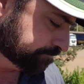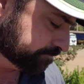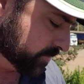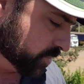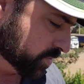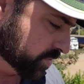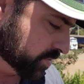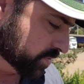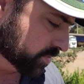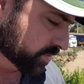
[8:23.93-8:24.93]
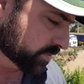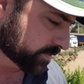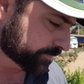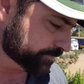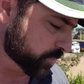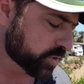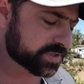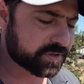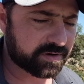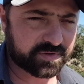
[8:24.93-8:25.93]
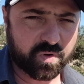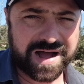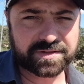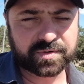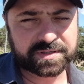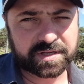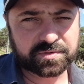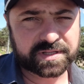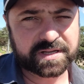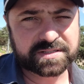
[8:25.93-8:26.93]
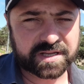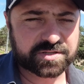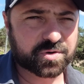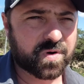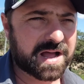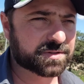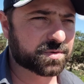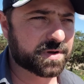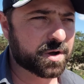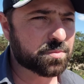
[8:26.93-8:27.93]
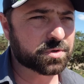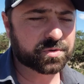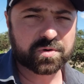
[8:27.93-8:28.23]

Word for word: do 294 até o 374 é o motor